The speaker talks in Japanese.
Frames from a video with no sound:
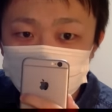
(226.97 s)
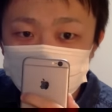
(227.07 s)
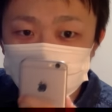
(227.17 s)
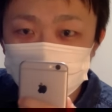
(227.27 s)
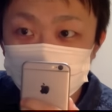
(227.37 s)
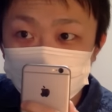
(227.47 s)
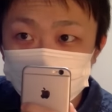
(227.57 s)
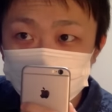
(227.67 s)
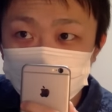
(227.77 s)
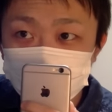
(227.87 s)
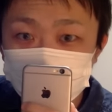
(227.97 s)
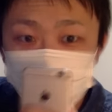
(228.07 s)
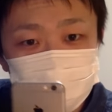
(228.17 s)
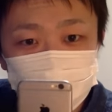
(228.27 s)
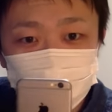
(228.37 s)
ハンコック先生。
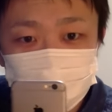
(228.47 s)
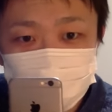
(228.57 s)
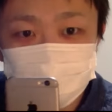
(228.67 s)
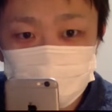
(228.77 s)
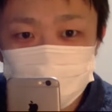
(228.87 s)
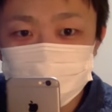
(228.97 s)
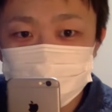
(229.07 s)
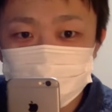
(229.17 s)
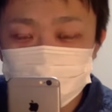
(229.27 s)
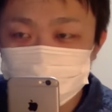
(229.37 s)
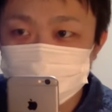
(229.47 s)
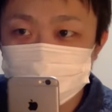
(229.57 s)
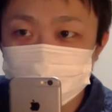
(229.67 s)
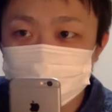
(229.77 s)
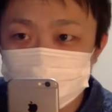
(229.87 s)
先生なのか？
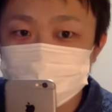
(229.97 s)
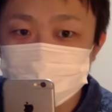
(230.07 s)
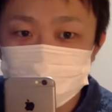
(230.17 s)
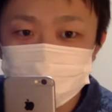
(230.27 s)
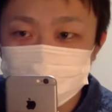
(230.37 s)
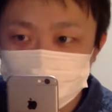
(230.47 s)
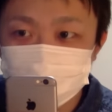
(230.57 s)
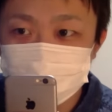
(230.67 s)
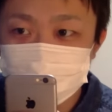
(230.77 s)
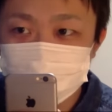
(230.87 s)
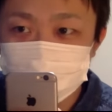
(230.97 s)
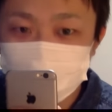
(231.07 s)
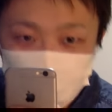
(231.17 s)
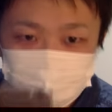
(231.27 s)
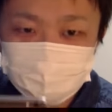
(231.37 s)
先生です。
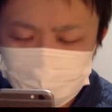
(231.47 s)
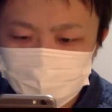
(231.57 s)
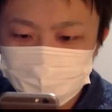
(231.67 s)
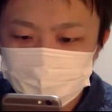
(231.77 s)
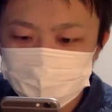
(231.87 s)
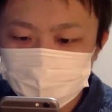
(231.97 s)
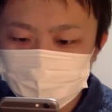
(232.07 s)
上がりません。